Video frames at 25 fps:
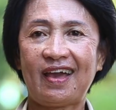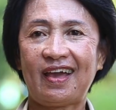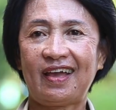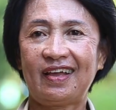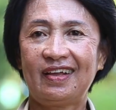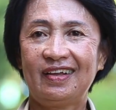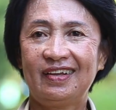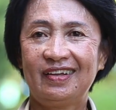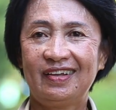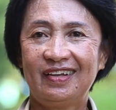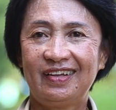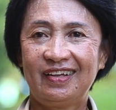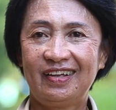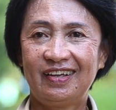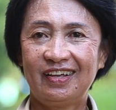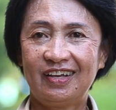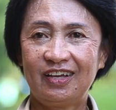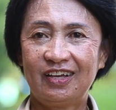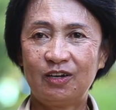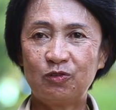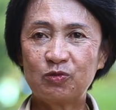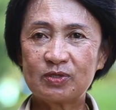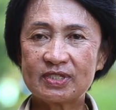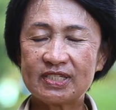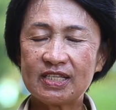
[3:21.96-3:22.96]
ค่ะ
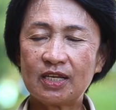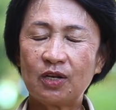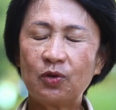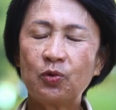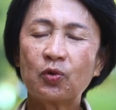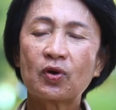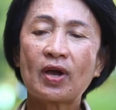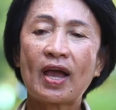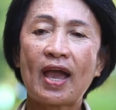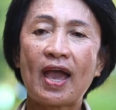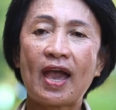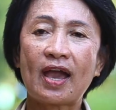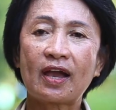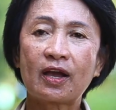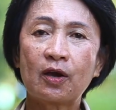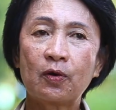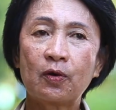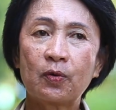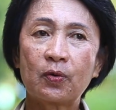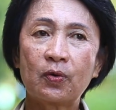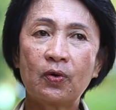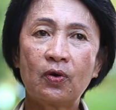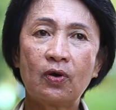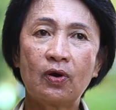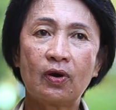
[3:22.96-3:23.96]
ลูกศิษย์ลูกหาเขา
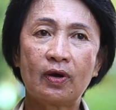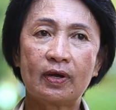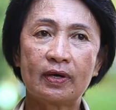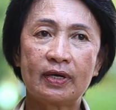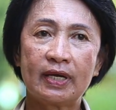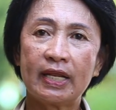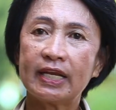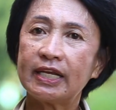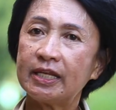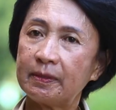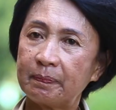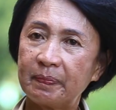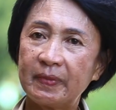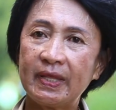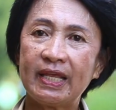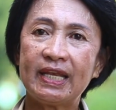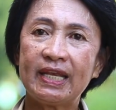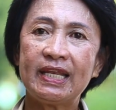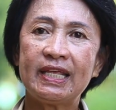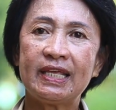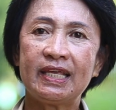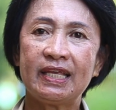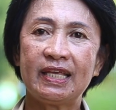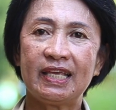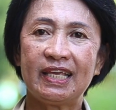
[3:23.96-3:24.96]
ก็ได้ดิบได้
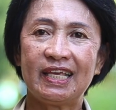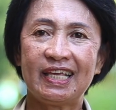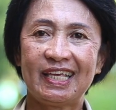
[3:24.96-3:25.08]
ดี